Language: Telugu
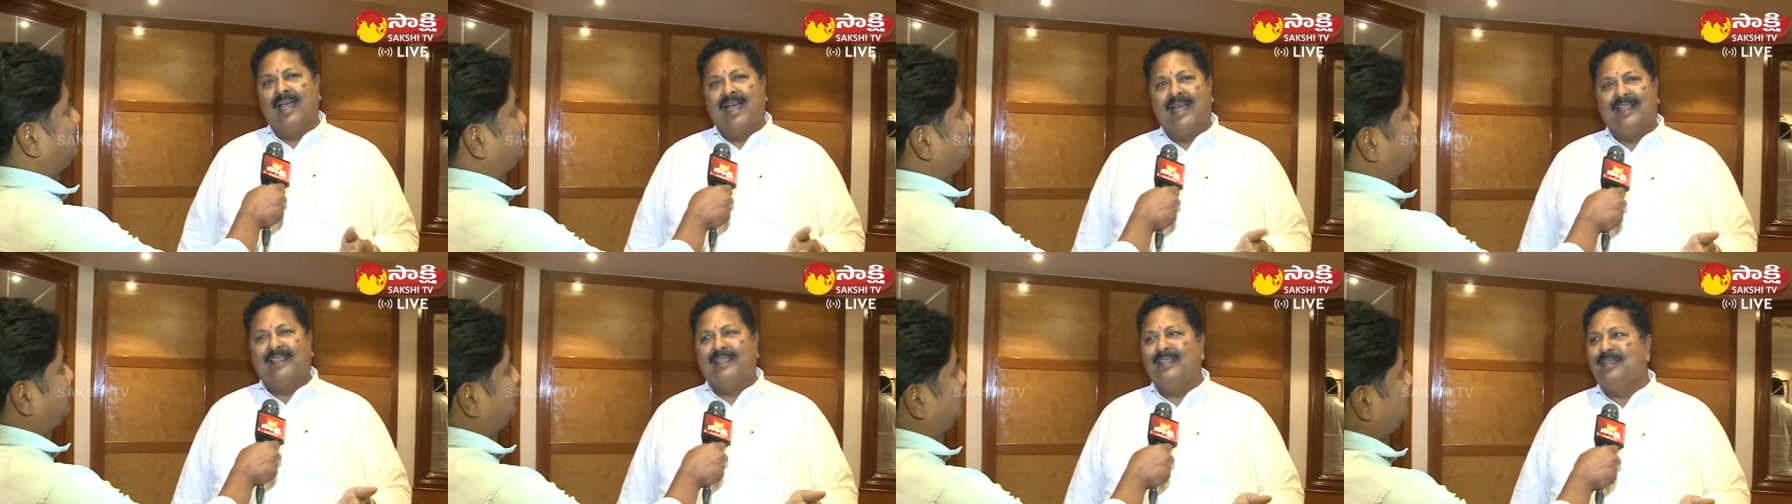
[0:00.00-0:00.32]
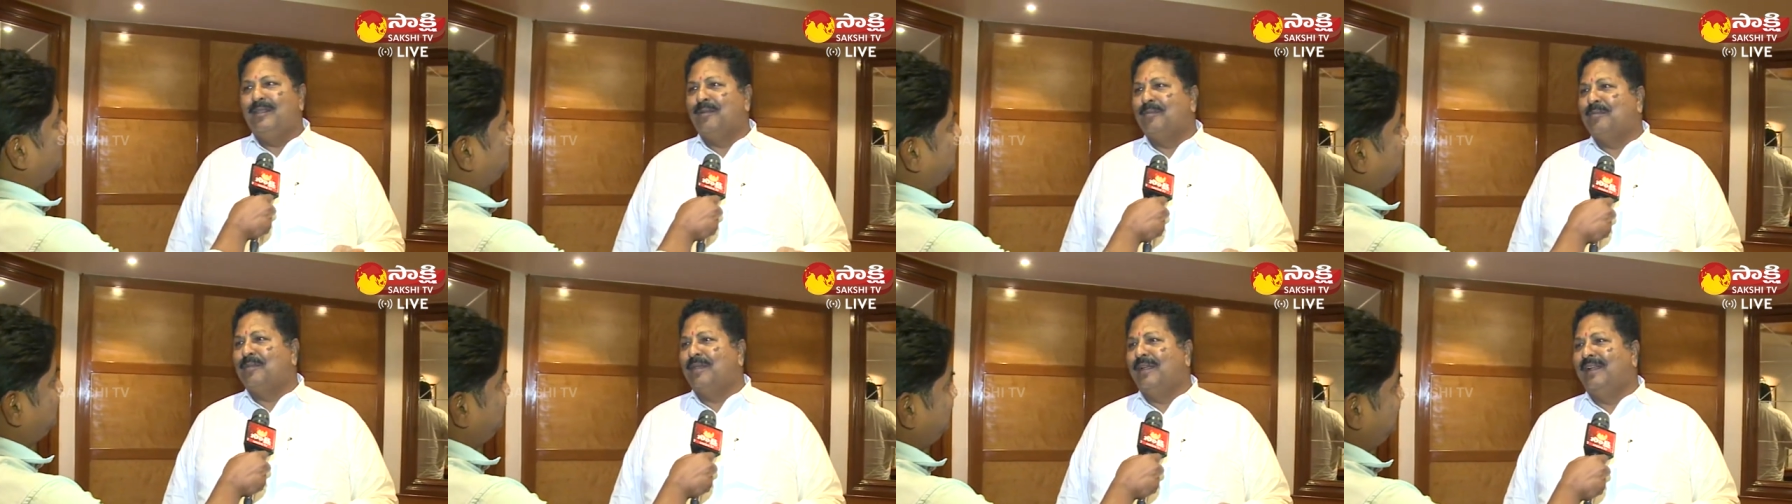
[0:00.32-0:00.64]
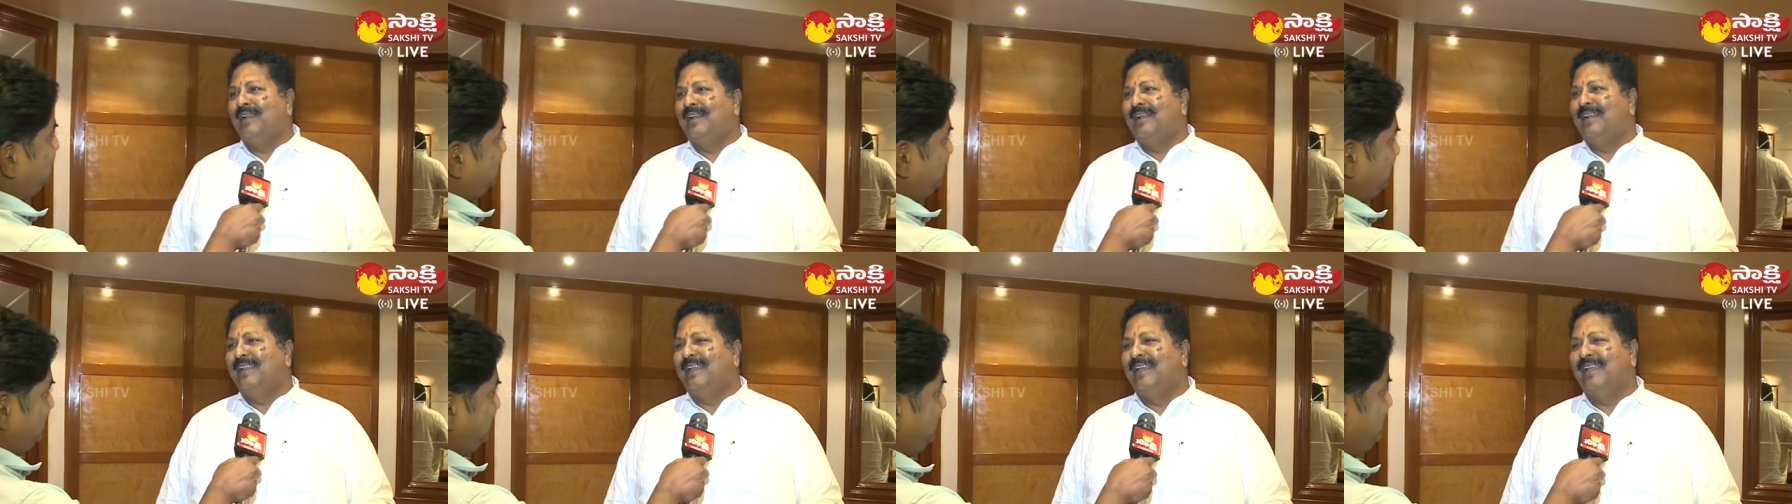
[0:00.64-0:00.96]
అదే
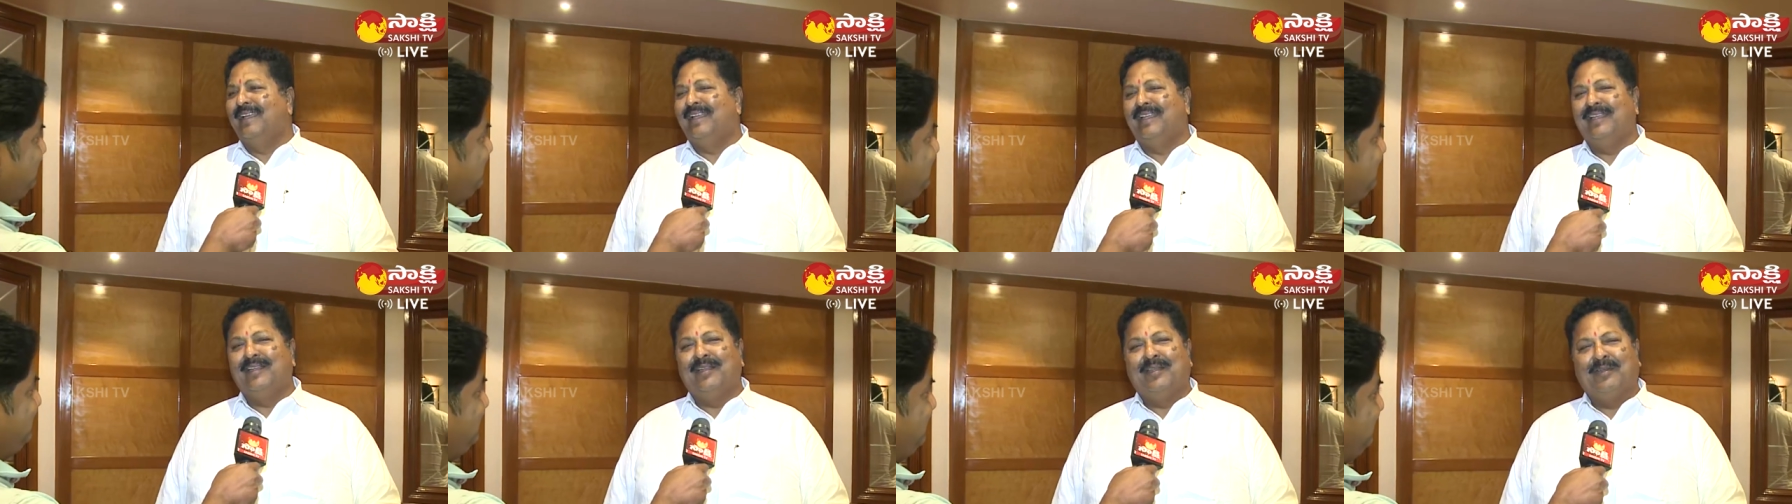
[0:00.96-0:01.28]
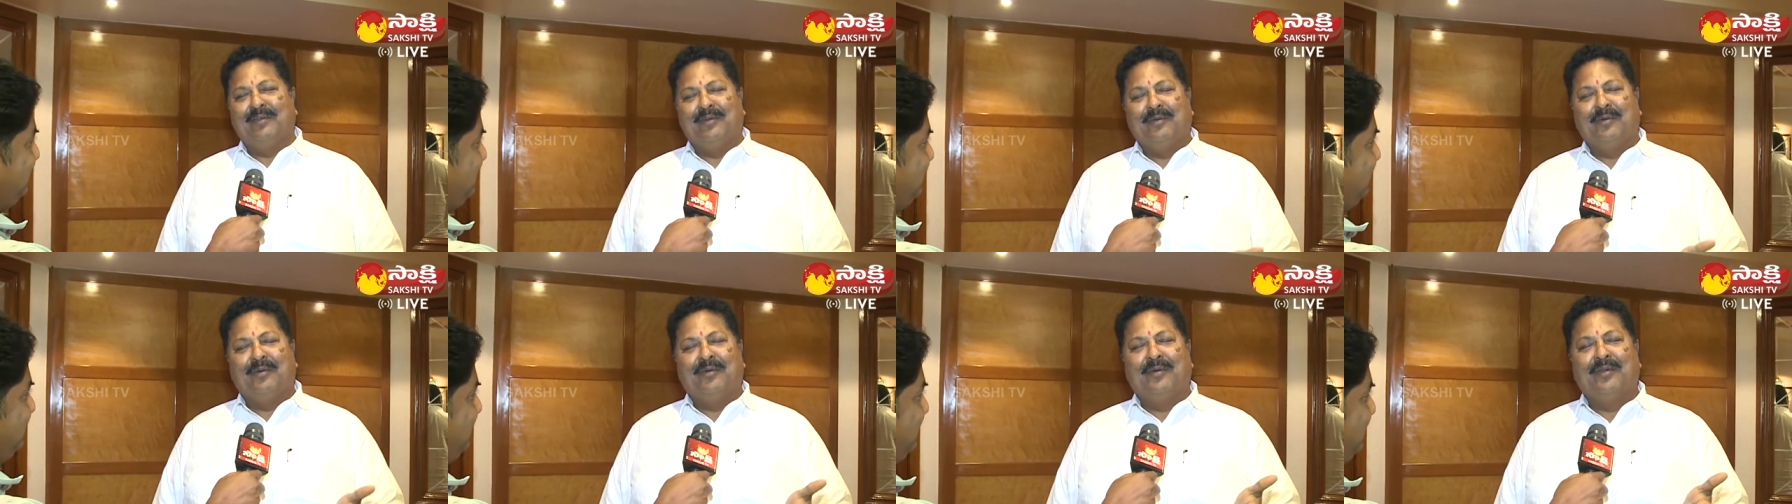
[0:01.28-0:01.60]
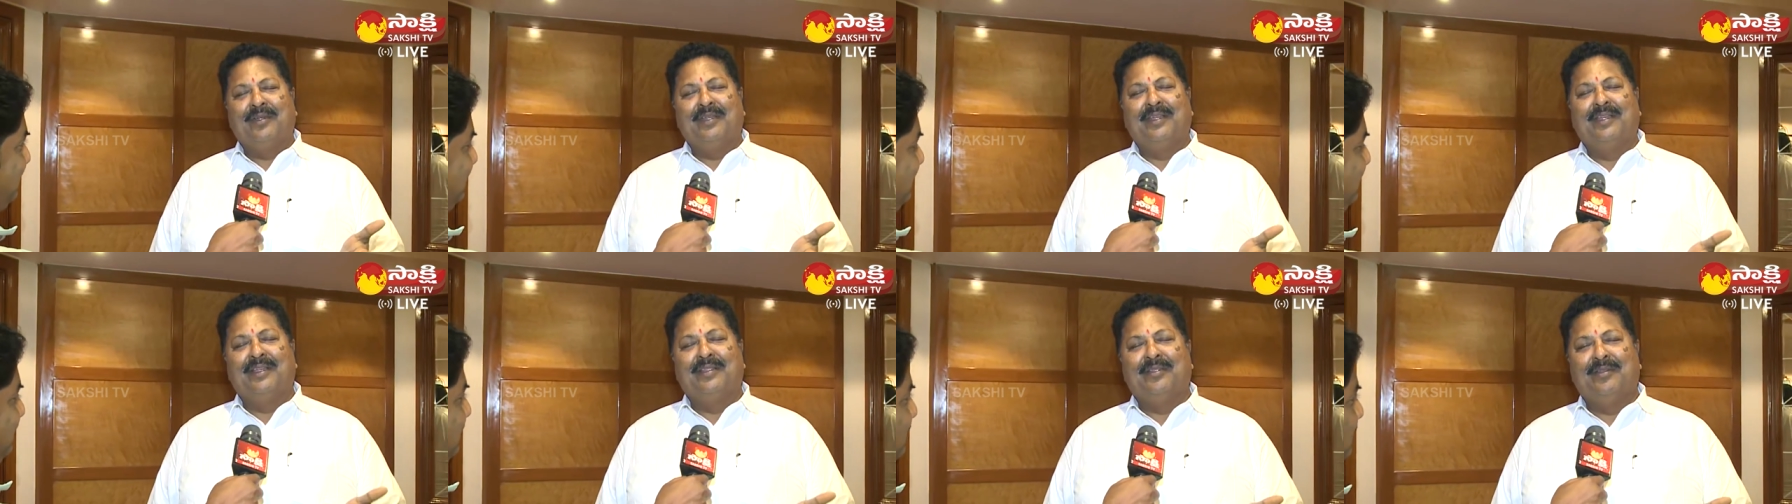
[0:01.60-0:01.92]
చెప్తాడండి
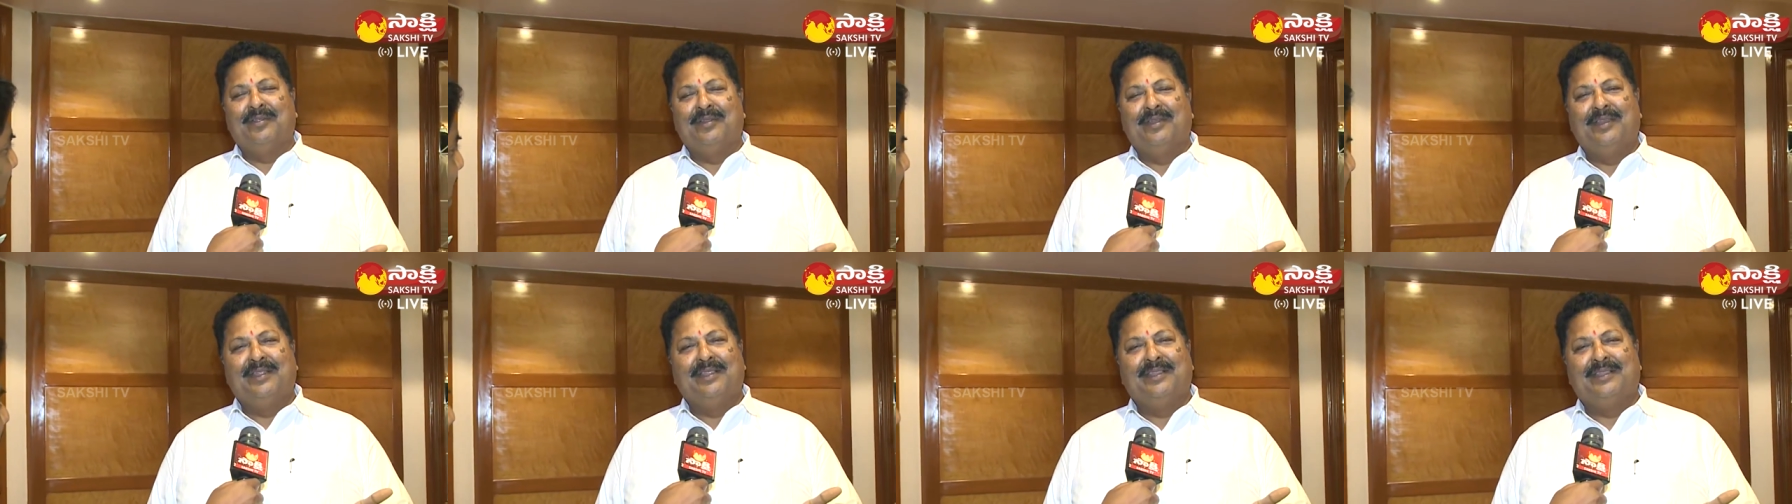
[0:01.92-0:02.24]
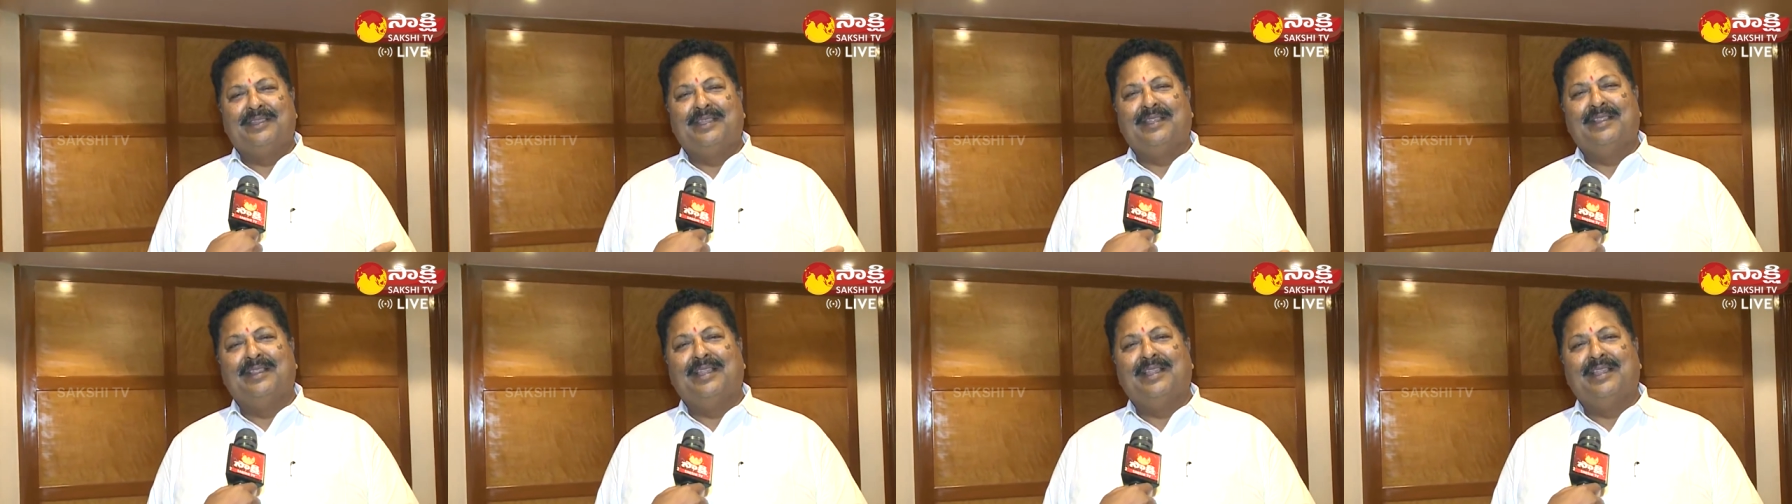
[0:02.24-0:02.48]
ఏదో నేను